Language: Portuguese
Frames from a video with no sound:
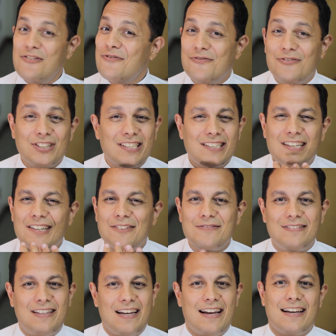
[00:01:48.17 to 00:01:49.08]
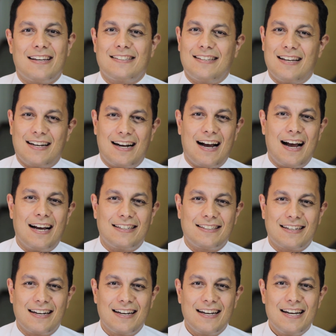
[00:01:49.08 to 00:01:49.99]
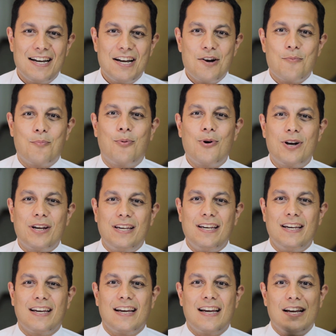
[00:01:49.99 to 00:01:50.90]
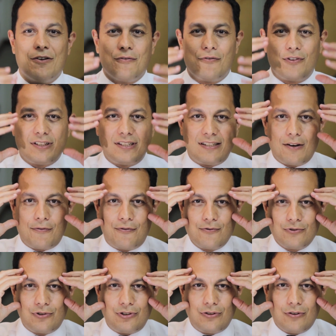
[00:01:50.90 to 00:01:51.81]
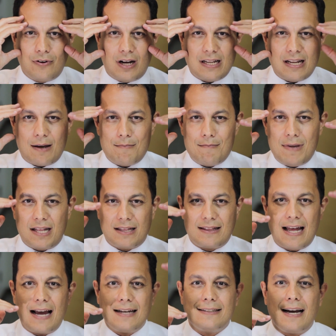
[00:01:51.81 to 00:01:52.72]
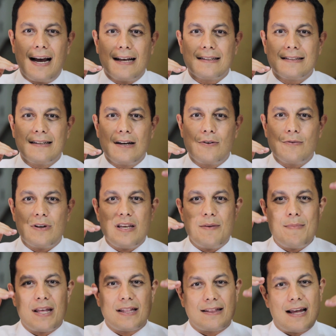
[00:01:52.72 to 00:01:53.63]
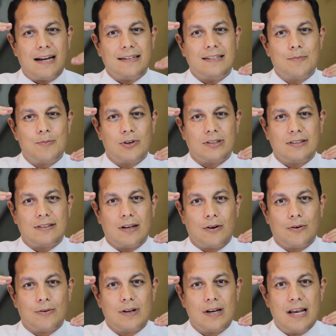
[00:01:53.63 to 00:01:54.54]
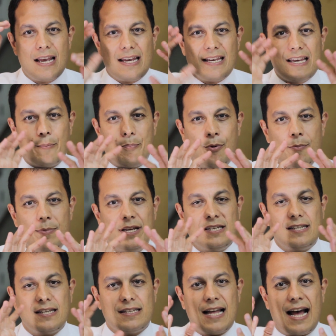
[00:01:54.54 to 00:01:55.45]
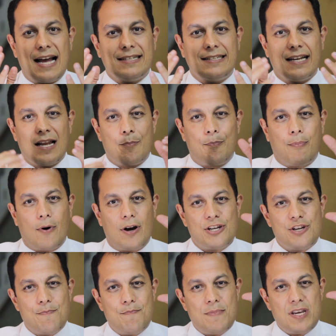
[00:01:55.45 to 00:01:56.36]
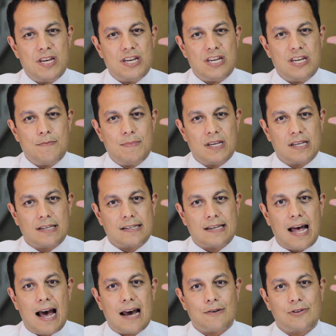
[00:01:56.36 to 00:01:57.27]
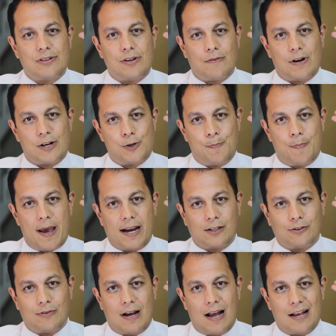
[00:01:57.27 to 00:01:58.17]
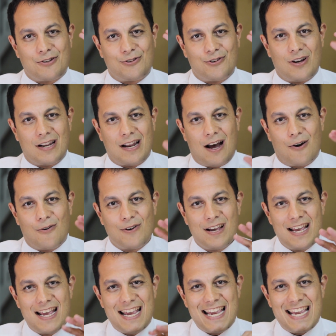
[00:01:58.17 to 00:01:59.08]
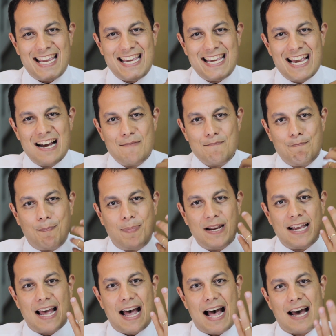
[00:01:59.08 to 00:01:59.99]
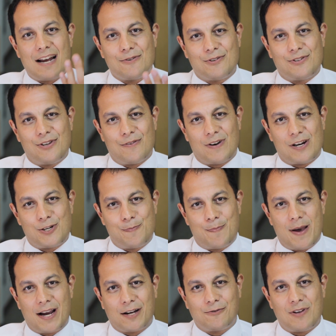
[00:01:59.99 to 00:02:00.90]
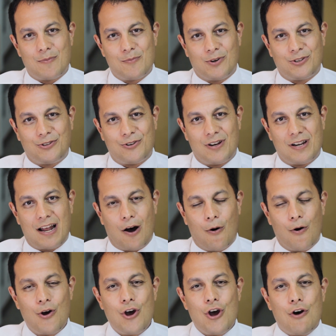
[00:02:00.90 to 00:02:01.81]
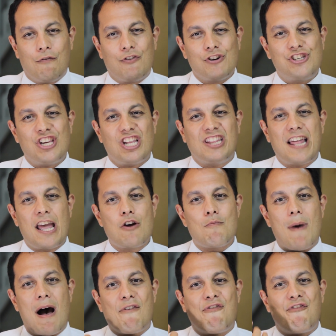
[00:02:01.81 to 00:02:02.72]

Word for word: você não tem essa casca. Porque você funciona metade razão e metade emoção. E a publicidade ela pode minimizar o seu aspecto racional e ampliar o seu aspecto emocional. Você tem uma